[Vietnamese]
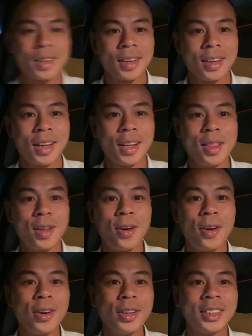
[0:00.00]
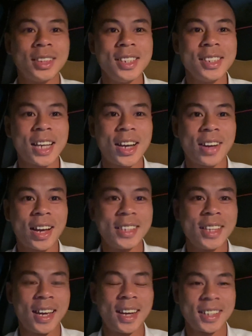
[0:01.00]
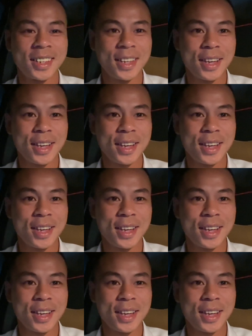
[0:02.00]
Hello, xin chào cả nhà